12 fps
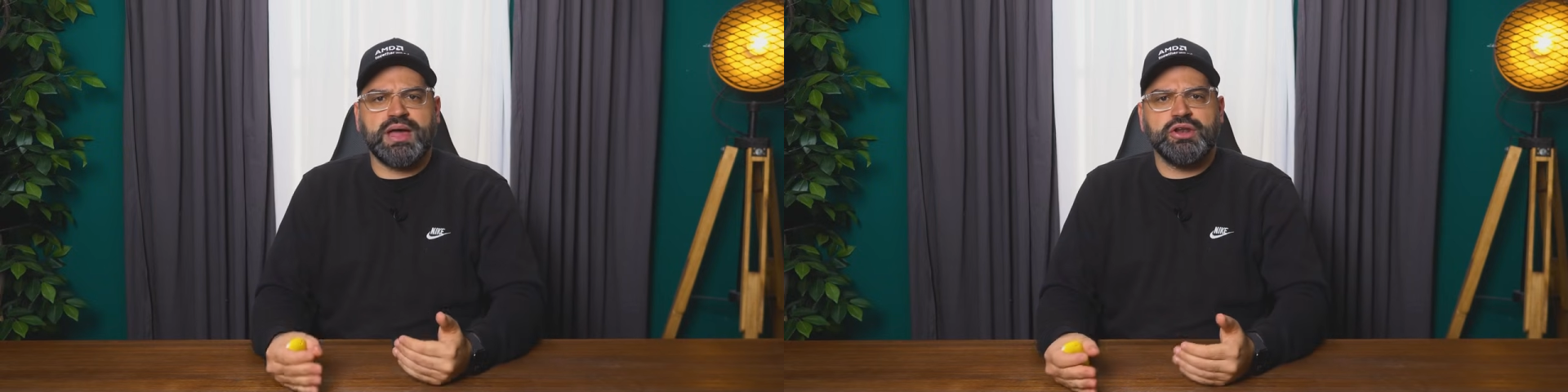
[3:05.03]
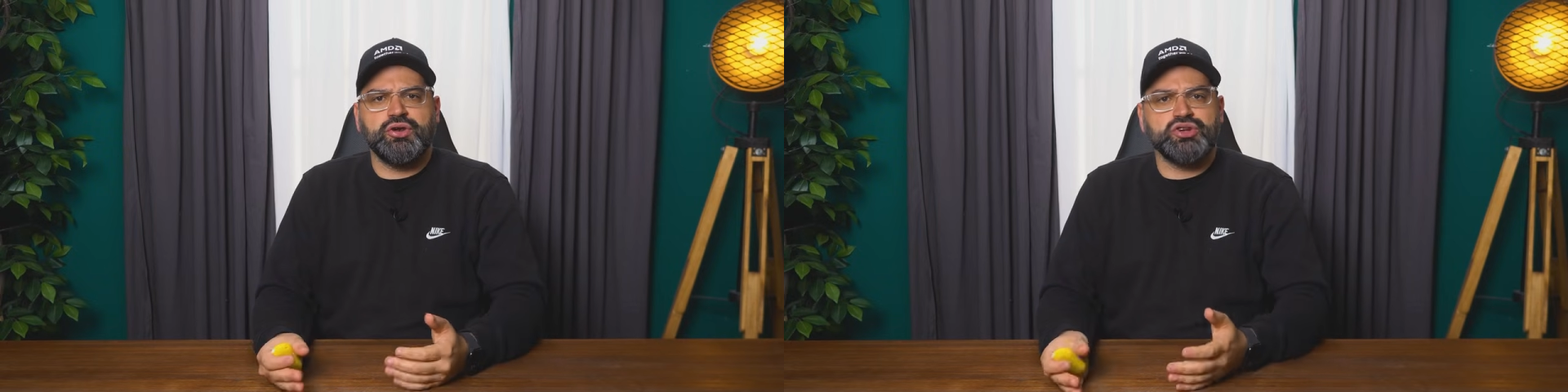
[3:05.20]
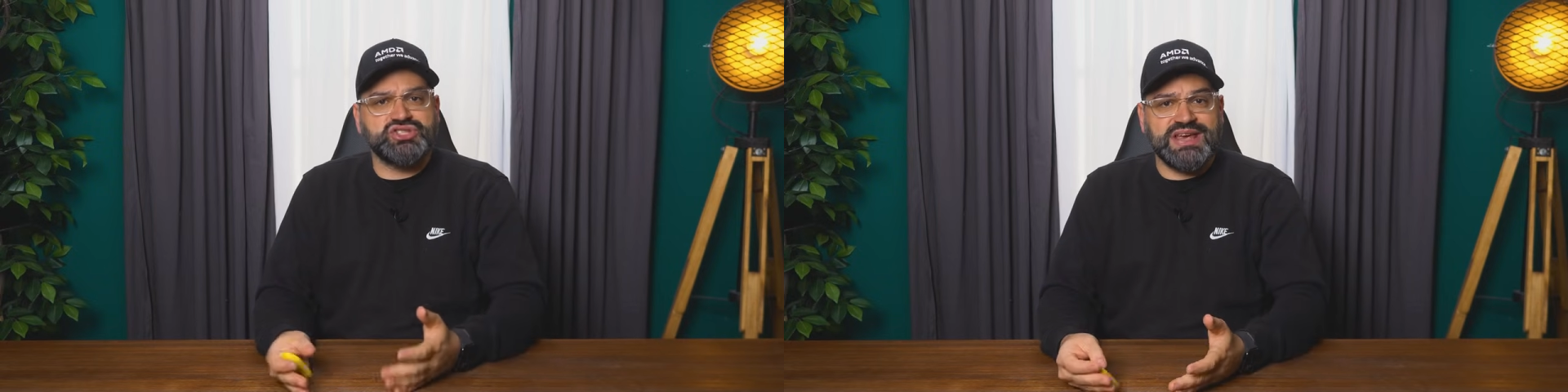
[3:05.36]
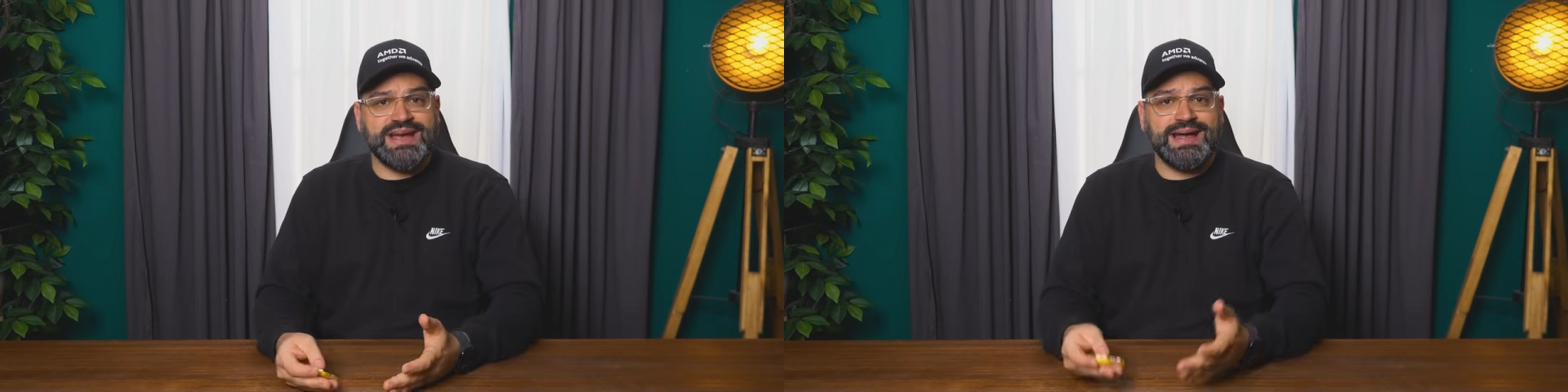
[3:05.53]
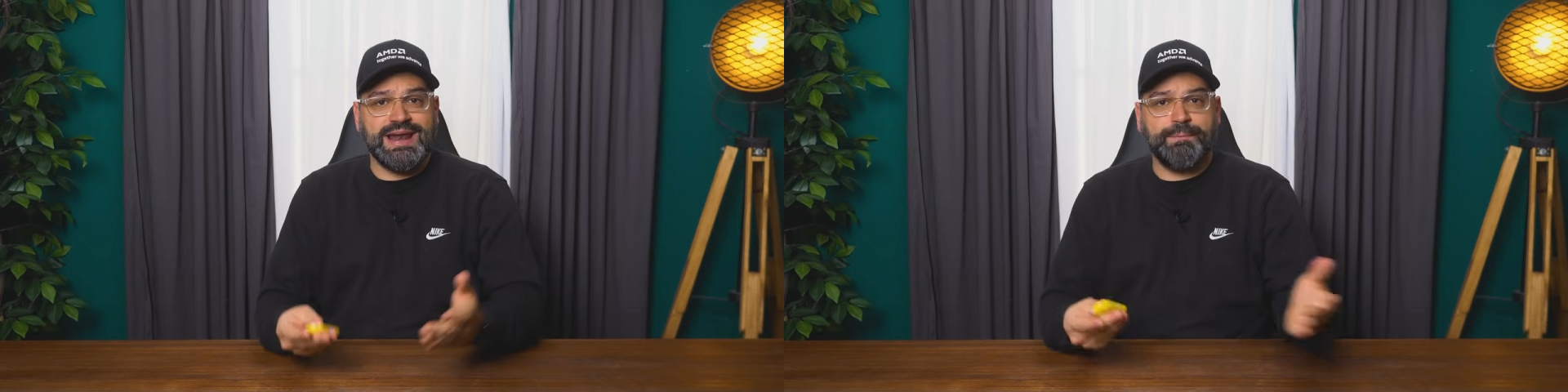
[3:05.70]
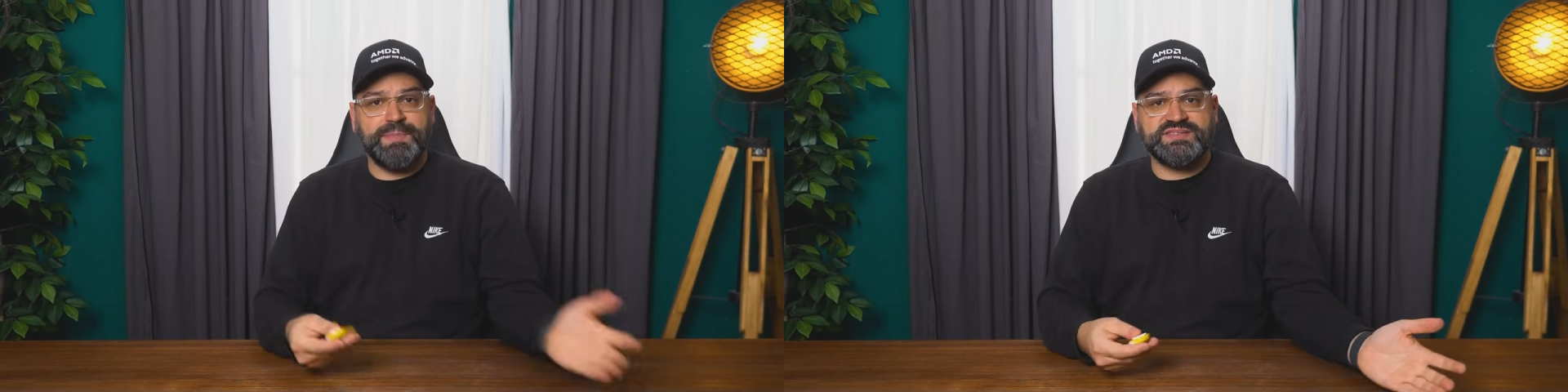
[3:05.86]
que no llega
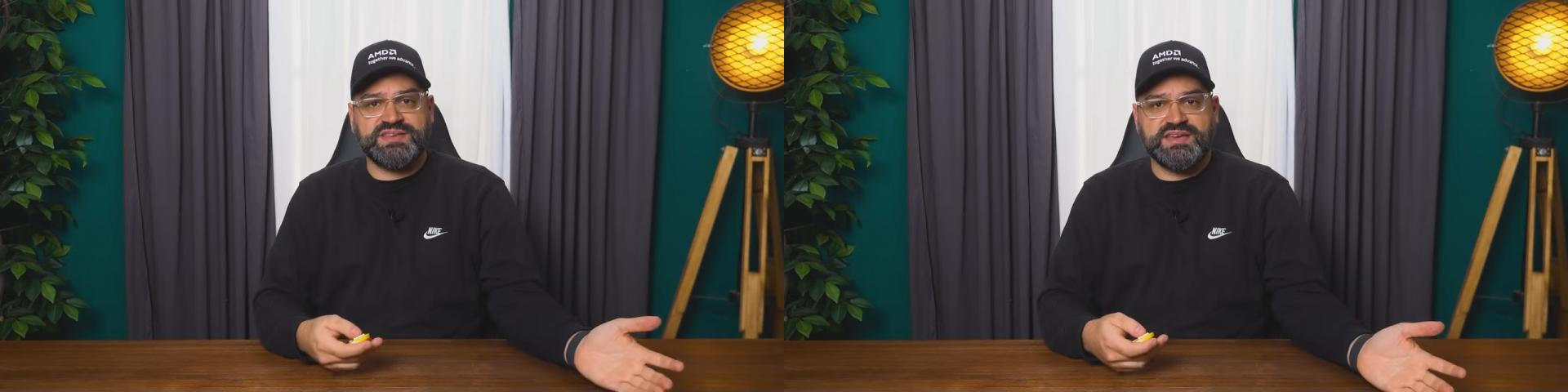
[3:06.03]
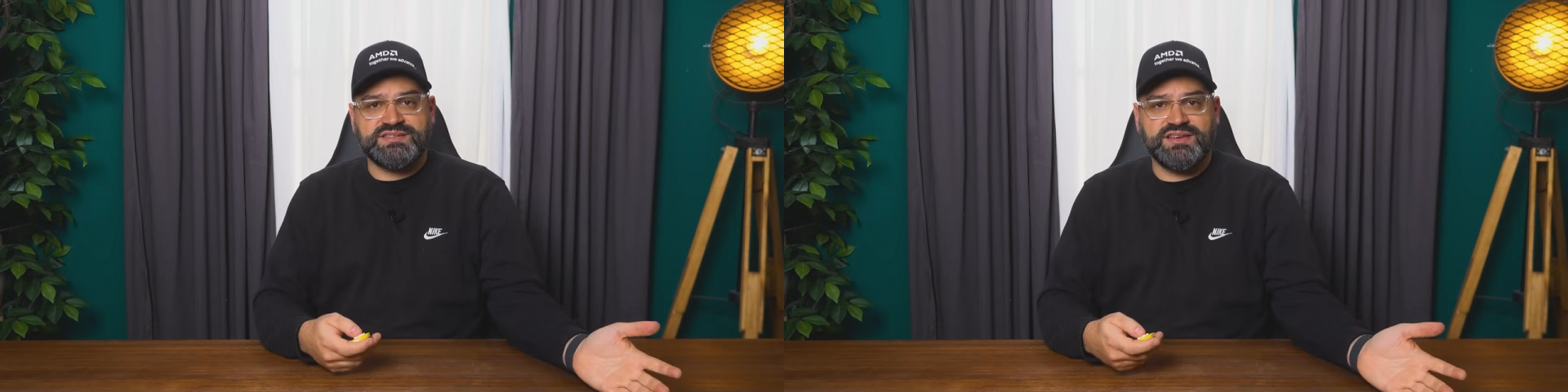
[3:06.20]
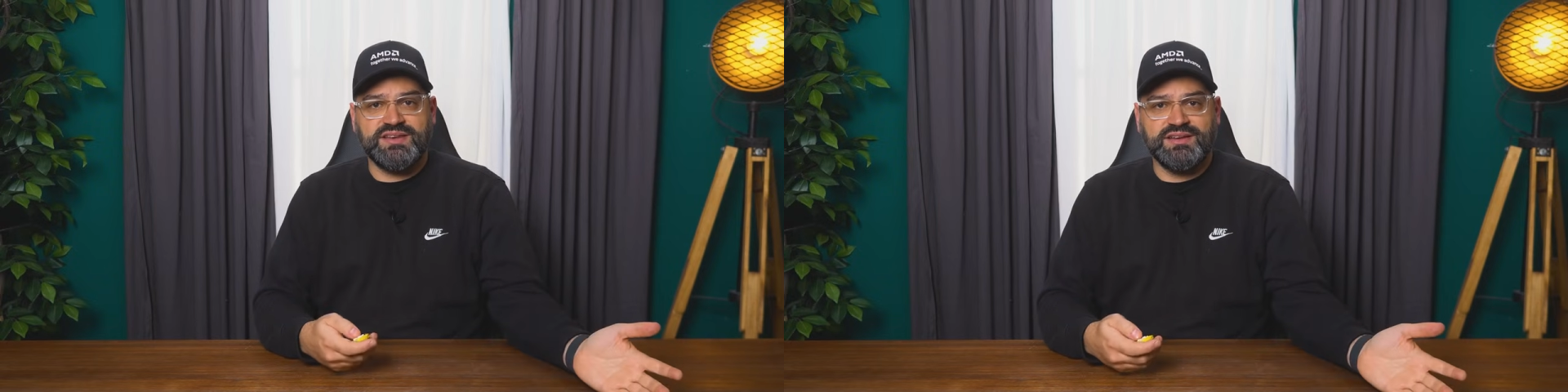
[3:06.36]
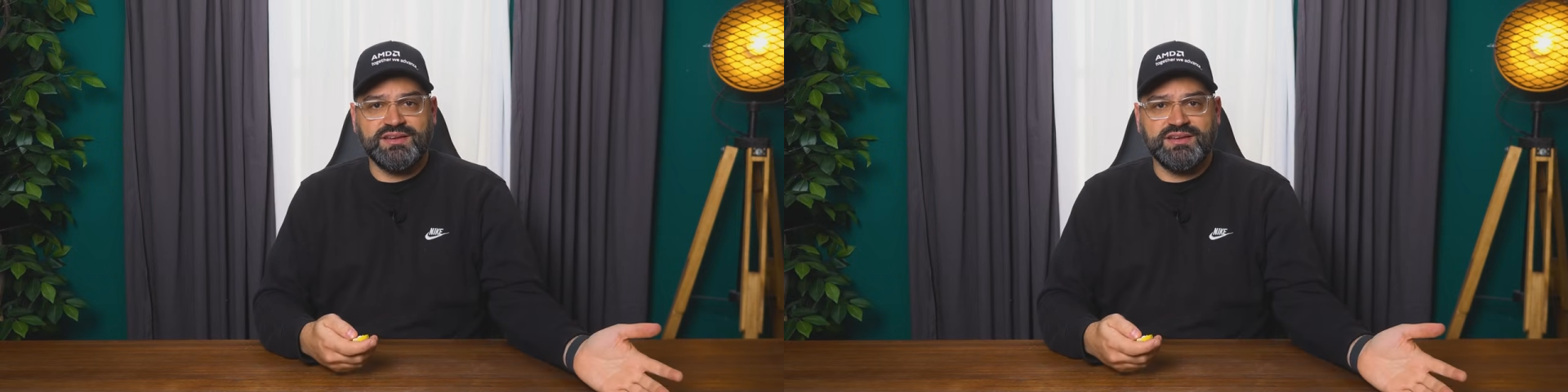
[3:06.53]
a las PCs,